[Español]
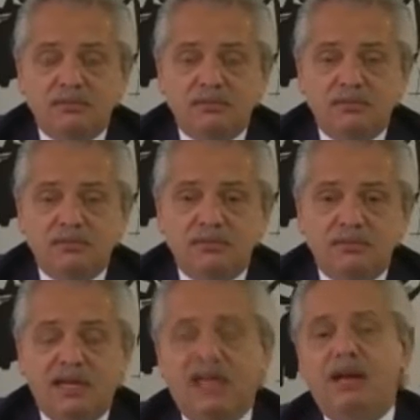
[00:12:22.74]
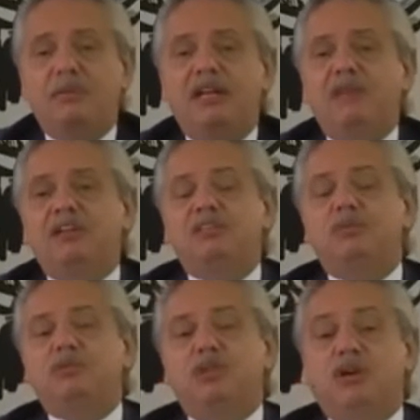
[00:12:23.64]
y que en la pandemia se
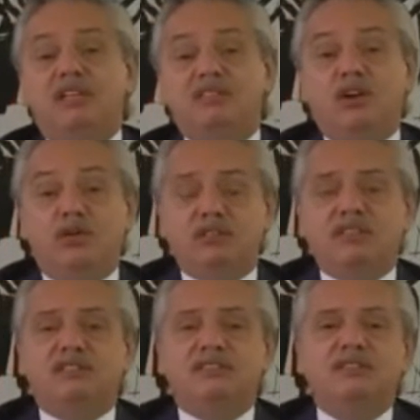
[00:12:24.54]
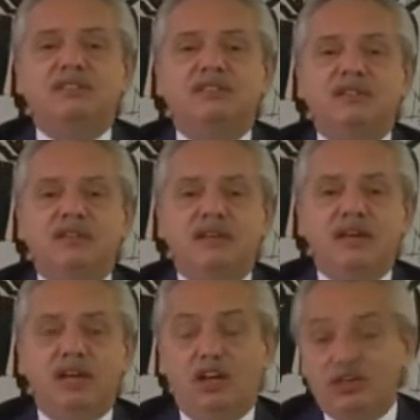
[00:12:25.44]
pusieron a hacer cosas
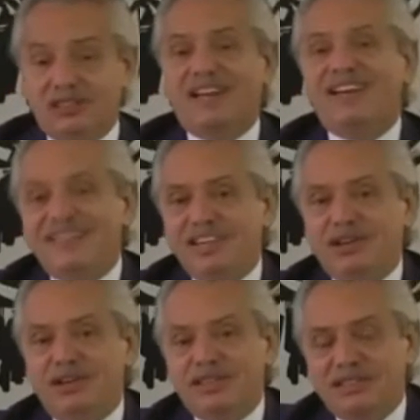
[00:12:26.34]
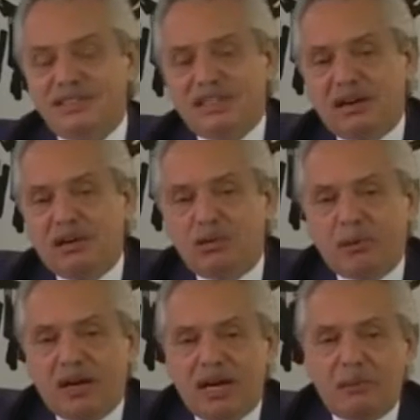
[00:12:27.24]
que los argentinos necesitábamos
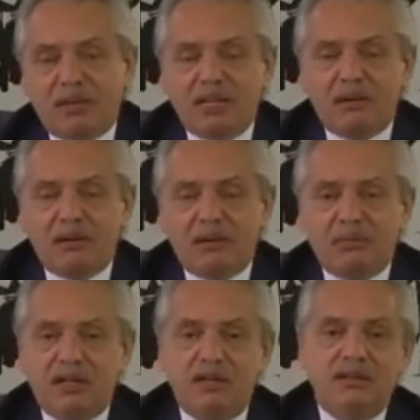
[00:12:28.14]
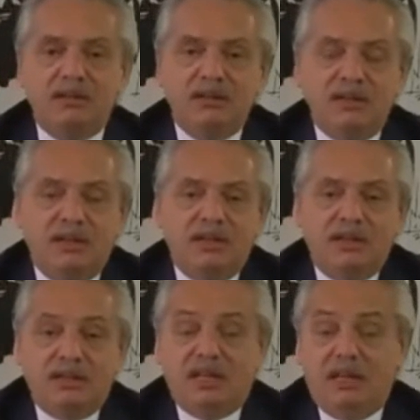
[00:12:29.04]
para la pandemia,
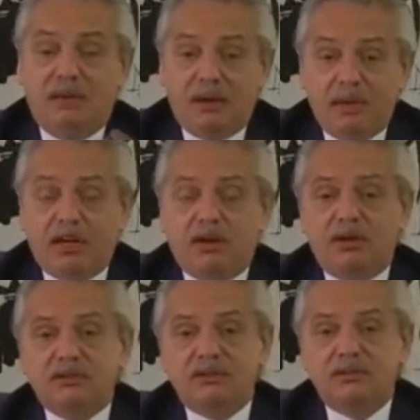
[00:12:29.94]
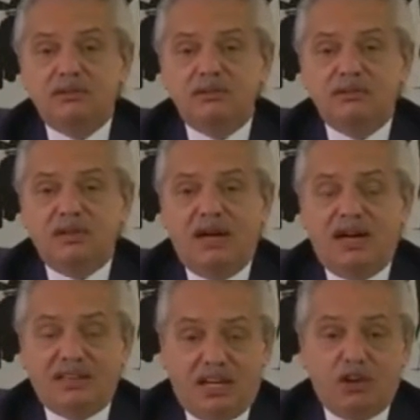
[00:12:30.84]
desde barbijos
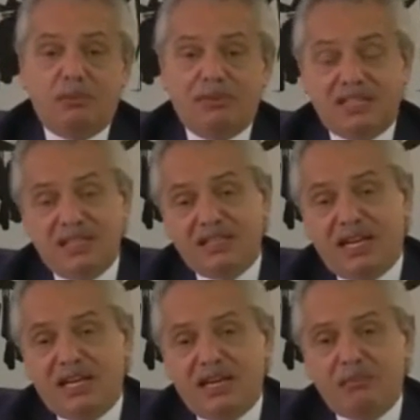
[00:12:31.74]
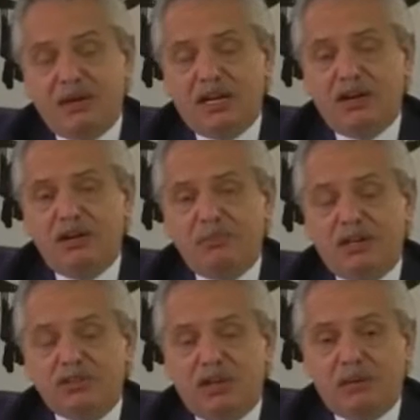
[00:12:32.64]
hasta ropa sanitaria para el
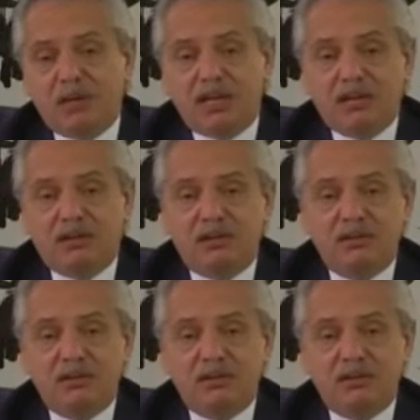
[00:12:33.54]
personal médico,